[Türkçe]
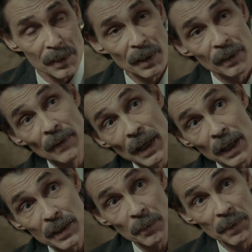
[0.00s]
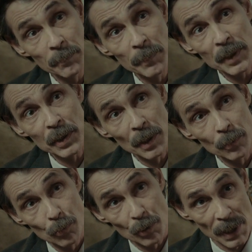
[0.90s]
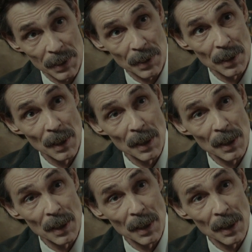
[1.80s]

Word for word: Senin ve Yasemin'in peşine düşer.